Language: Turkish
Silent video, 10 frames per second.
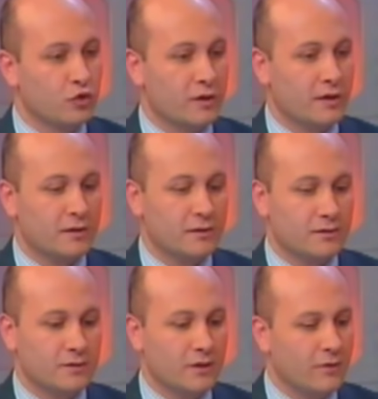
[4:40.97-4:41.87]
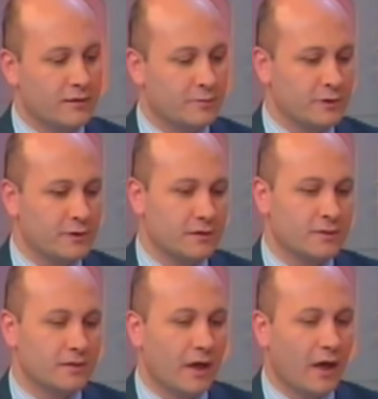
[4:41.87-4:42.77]
Burada e,
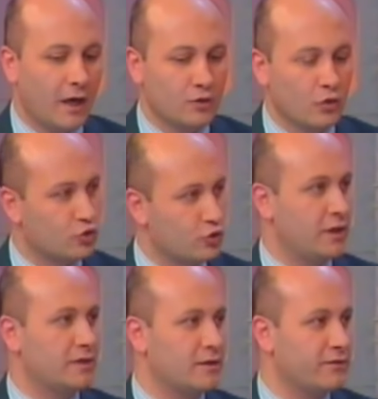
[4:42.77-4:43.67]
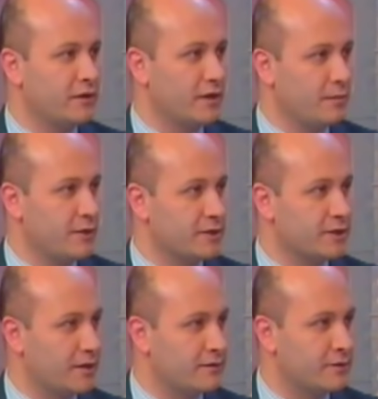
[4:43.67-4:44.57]
devletimiz hangi ölçülerde define
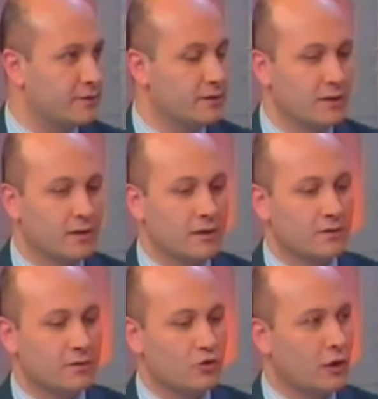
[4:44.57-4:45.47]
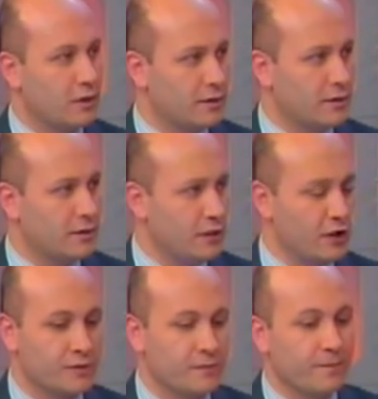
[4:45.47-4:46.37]
aranması gerektiğini, kurallarını
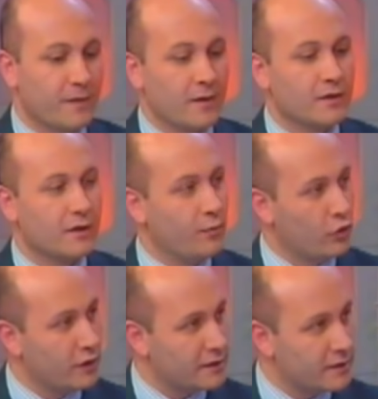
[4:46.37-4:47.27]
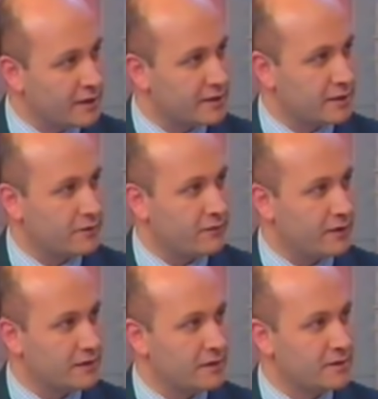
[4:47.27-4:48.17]
yazmış. Tabii onlarda da eksiklik
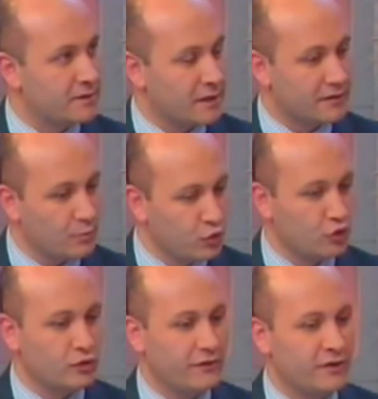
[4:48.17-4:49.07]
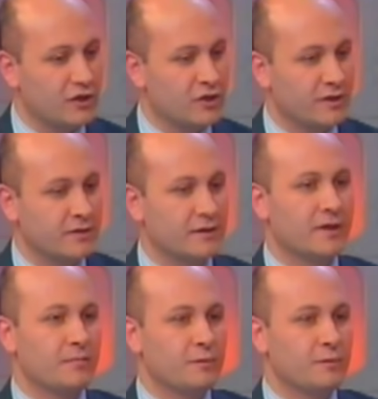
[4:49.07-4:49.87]
var. Zaten bugün definecilerin